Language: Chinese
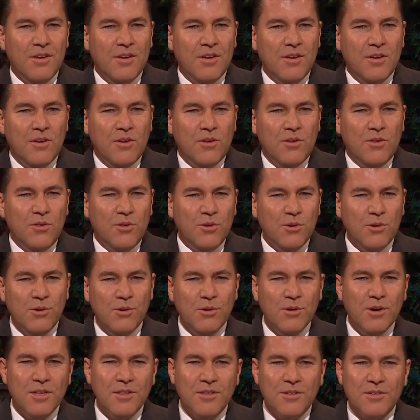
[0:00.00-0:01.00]
什么呢？
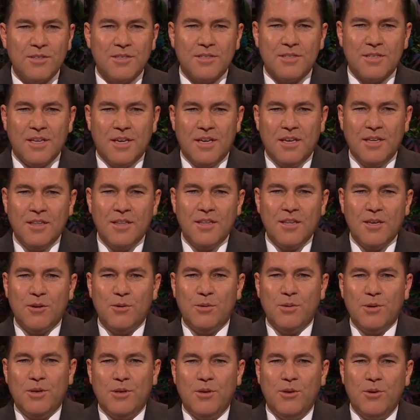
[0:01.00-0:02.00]

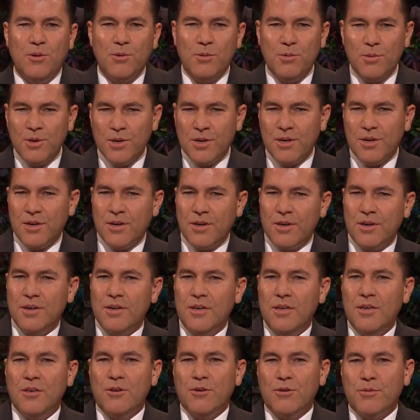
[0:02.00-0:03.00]
你是否了
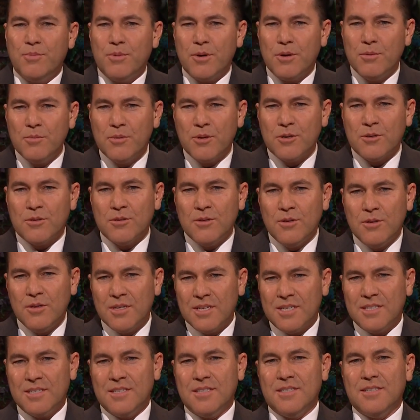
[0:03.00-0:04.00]
解你在
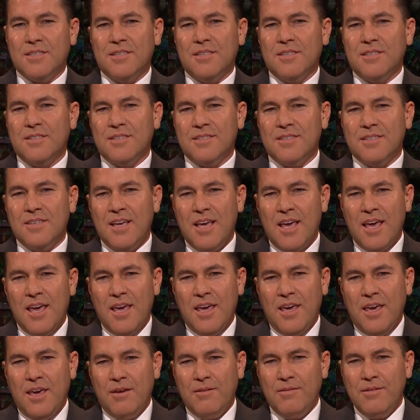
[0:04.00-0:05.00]
前身的时
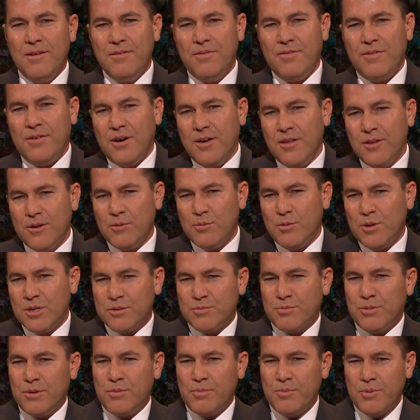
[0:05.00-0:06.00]
候，
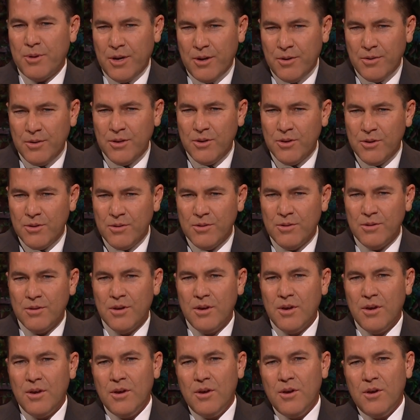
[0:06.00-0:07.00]
天赋就为你
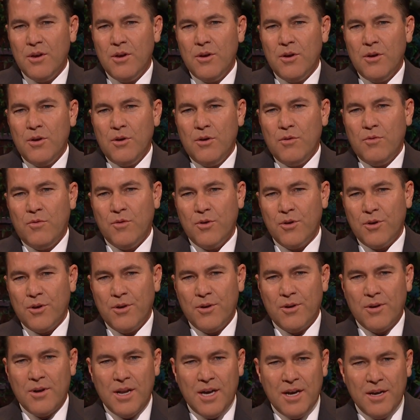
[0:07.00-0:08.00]
们在城
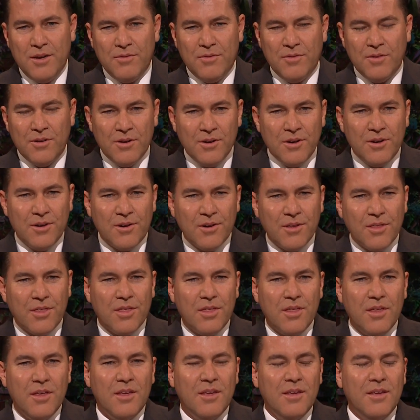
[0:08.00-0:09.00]
市的生活
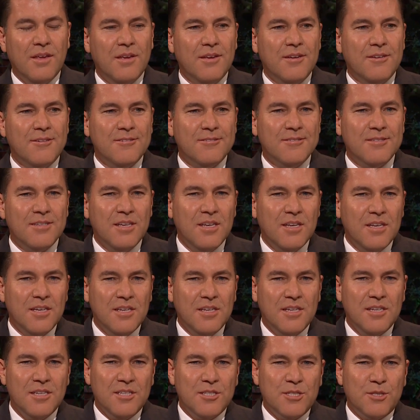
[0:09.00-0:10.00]
而让你们做
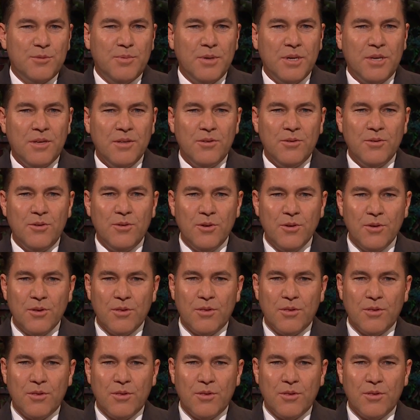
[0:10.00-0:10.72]
好准备？